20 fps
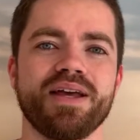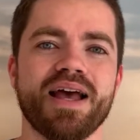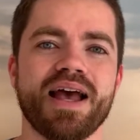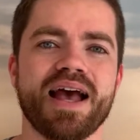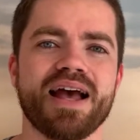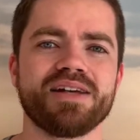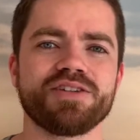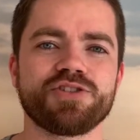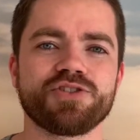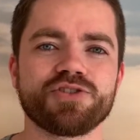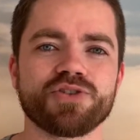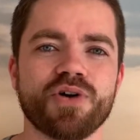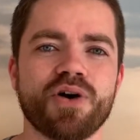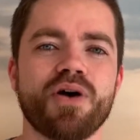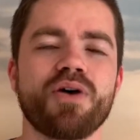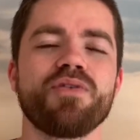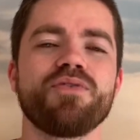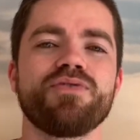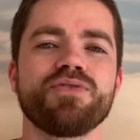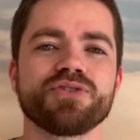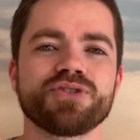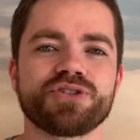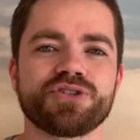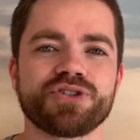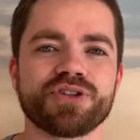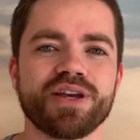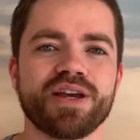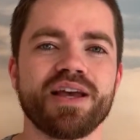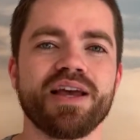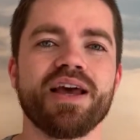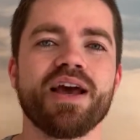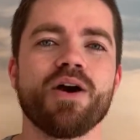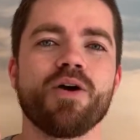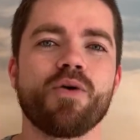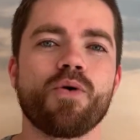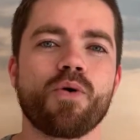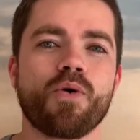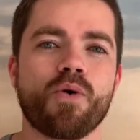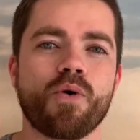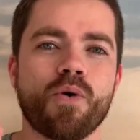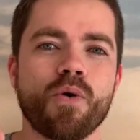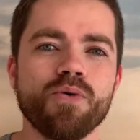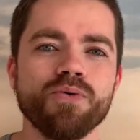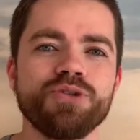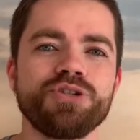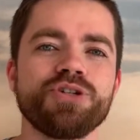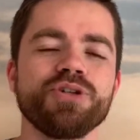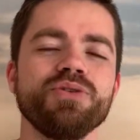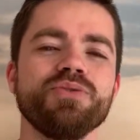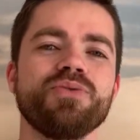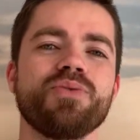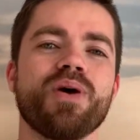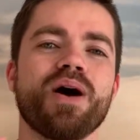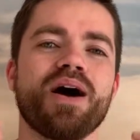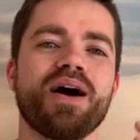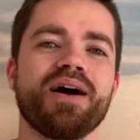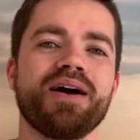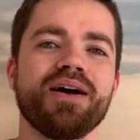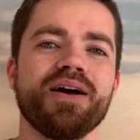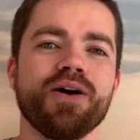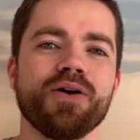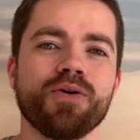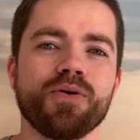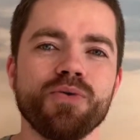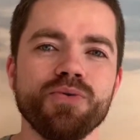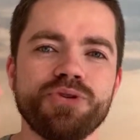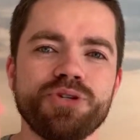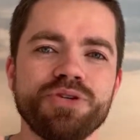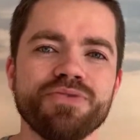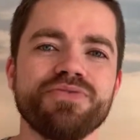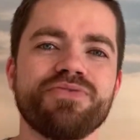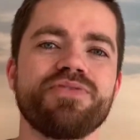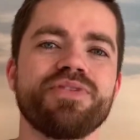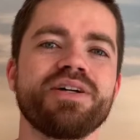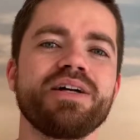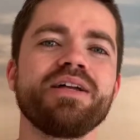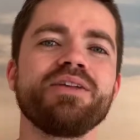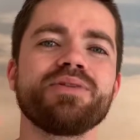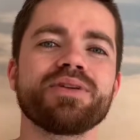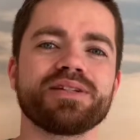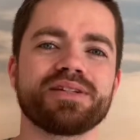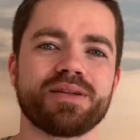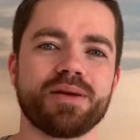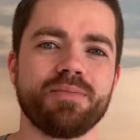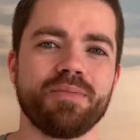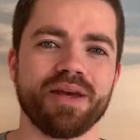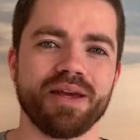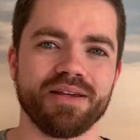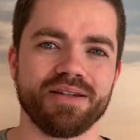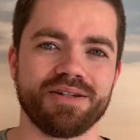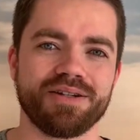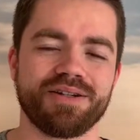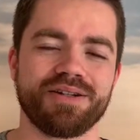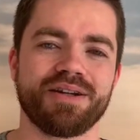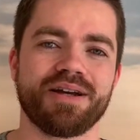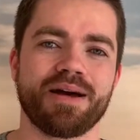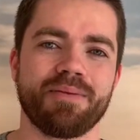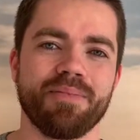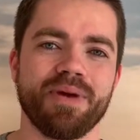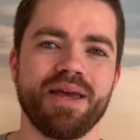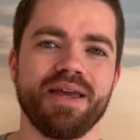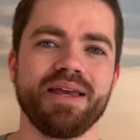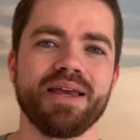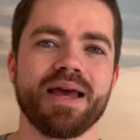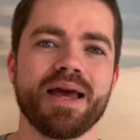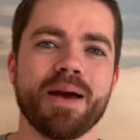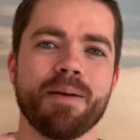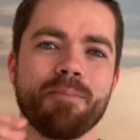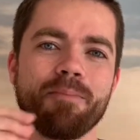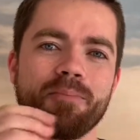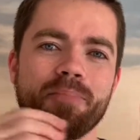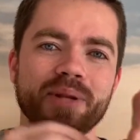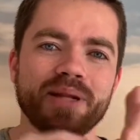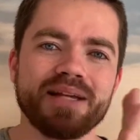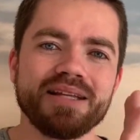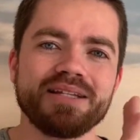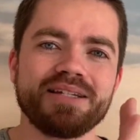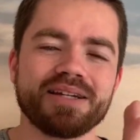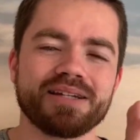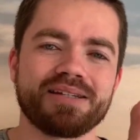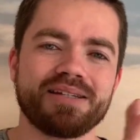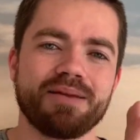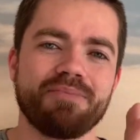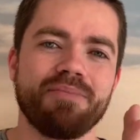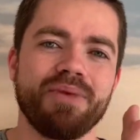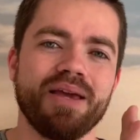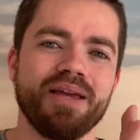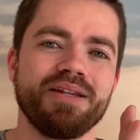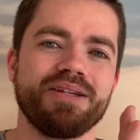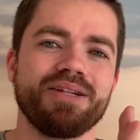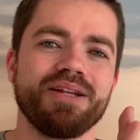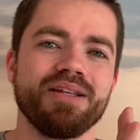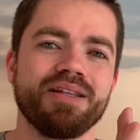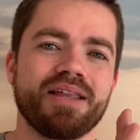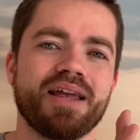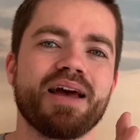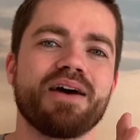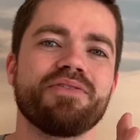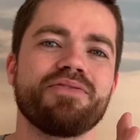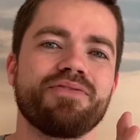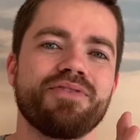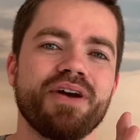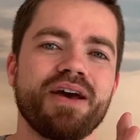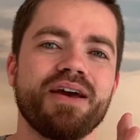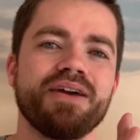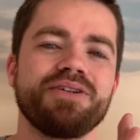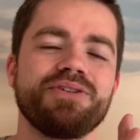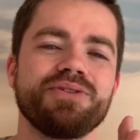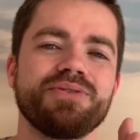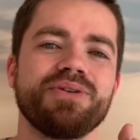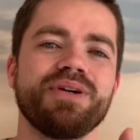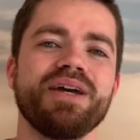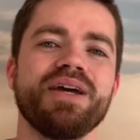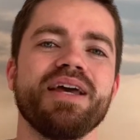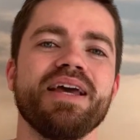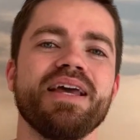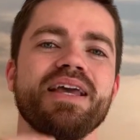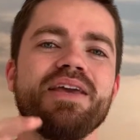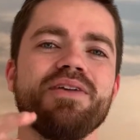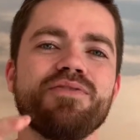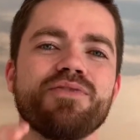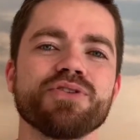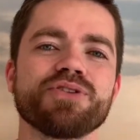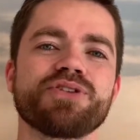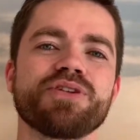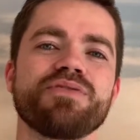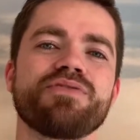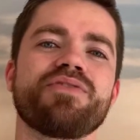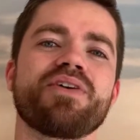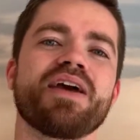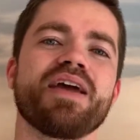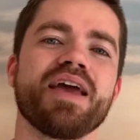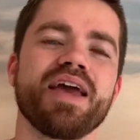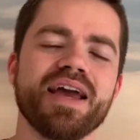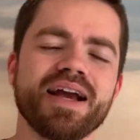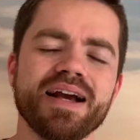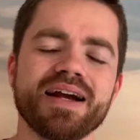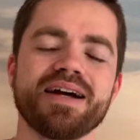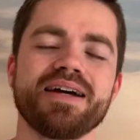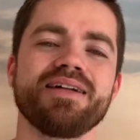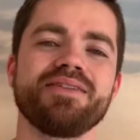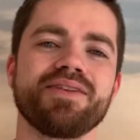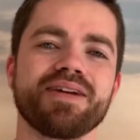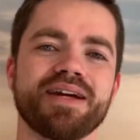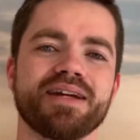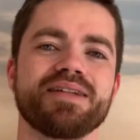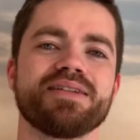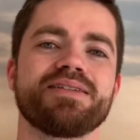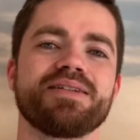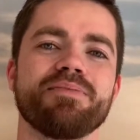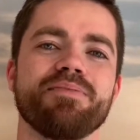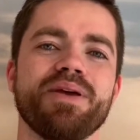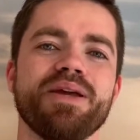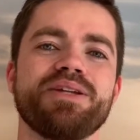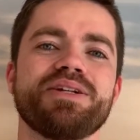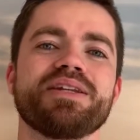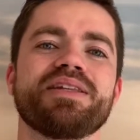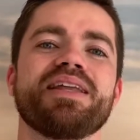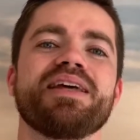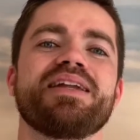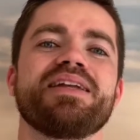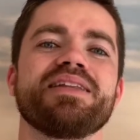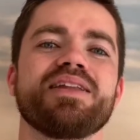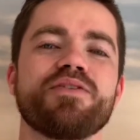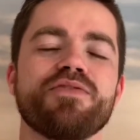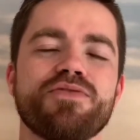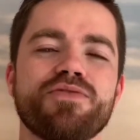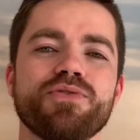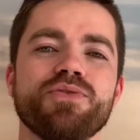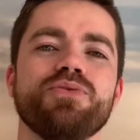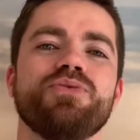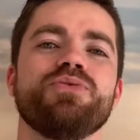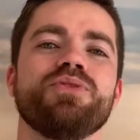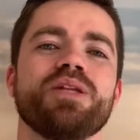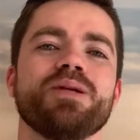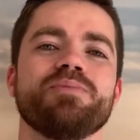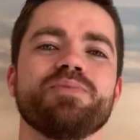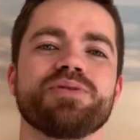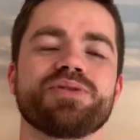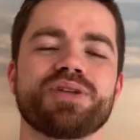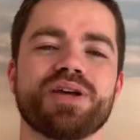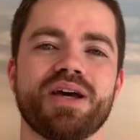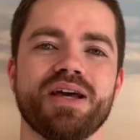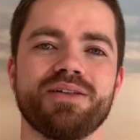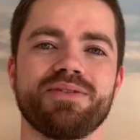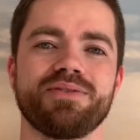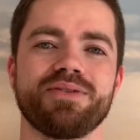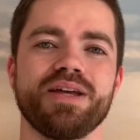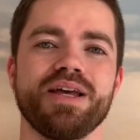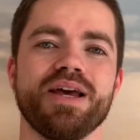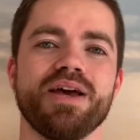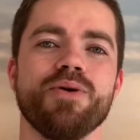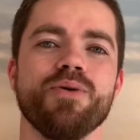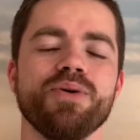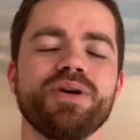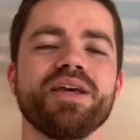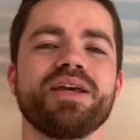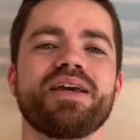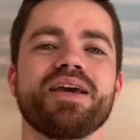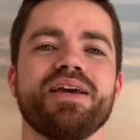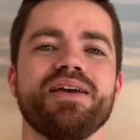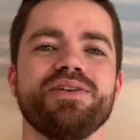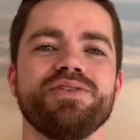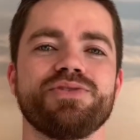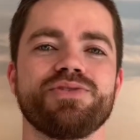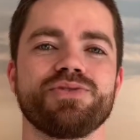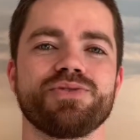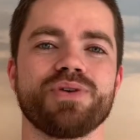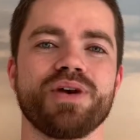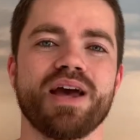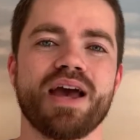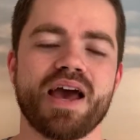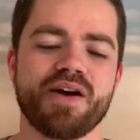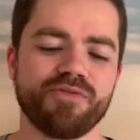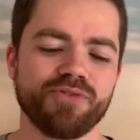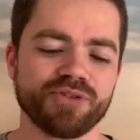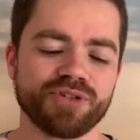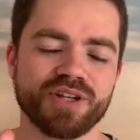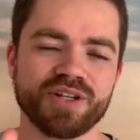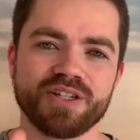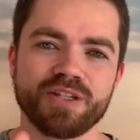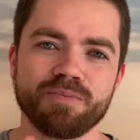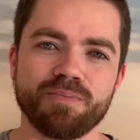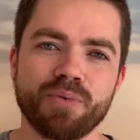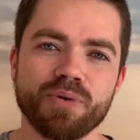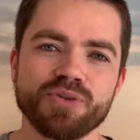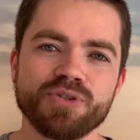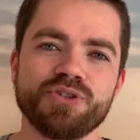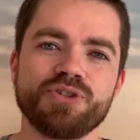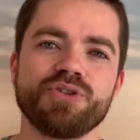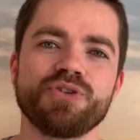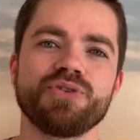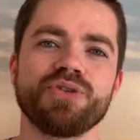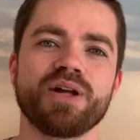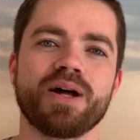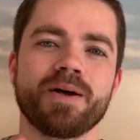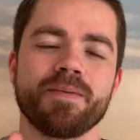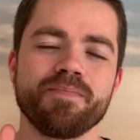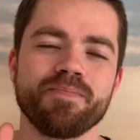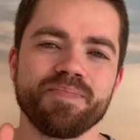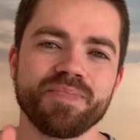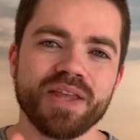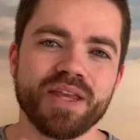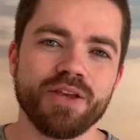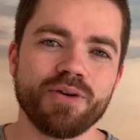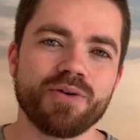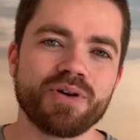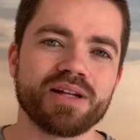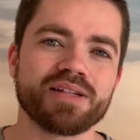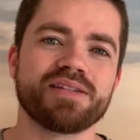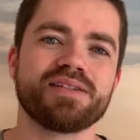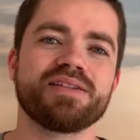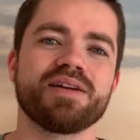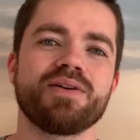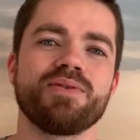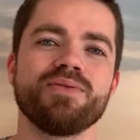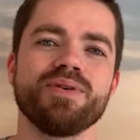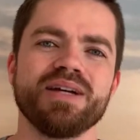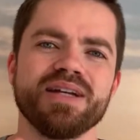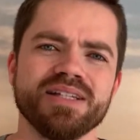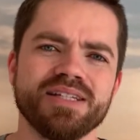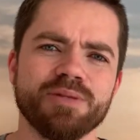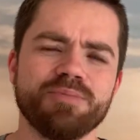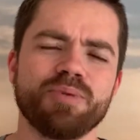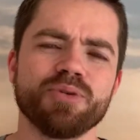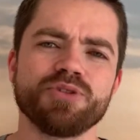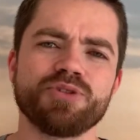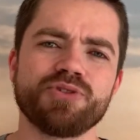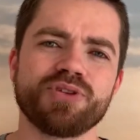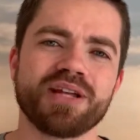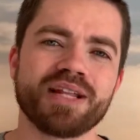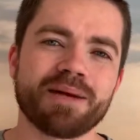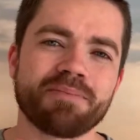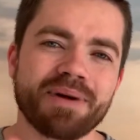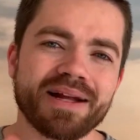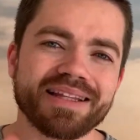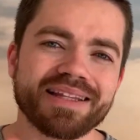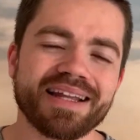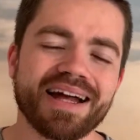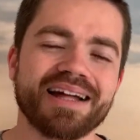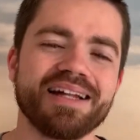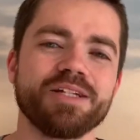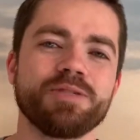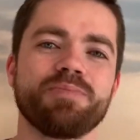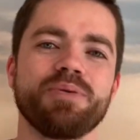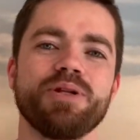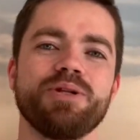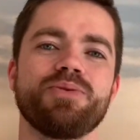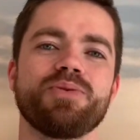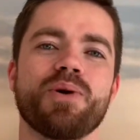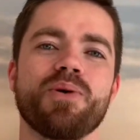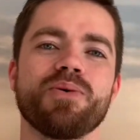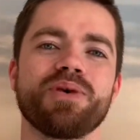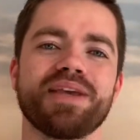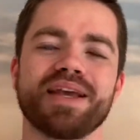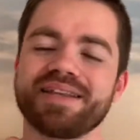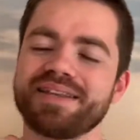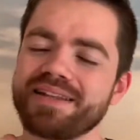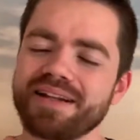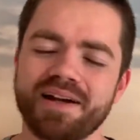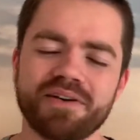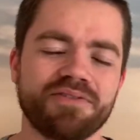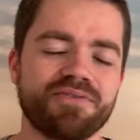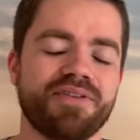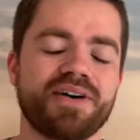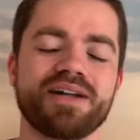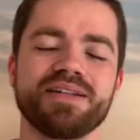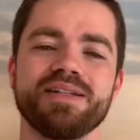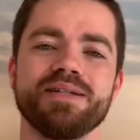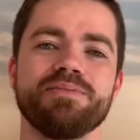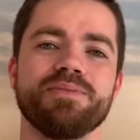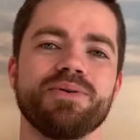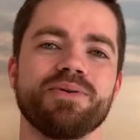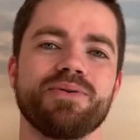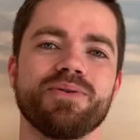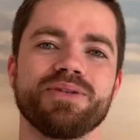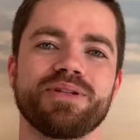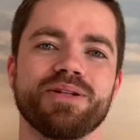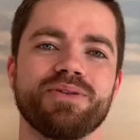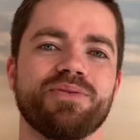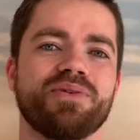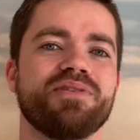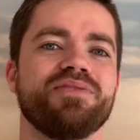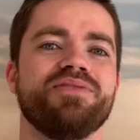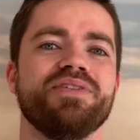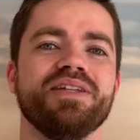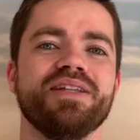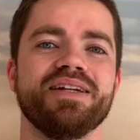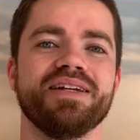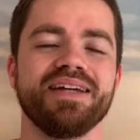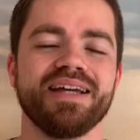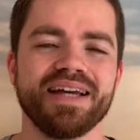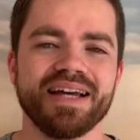É só você continuar cultivando a semente. Amém? Plante a semente em terra fértil e você vai regando aquela semente até ela dar fruto no tempo certo. O que, que é isso? É você se posicionar em oração, se posicionar na batalha espiritual que é travada, irmão, contra a tua vida.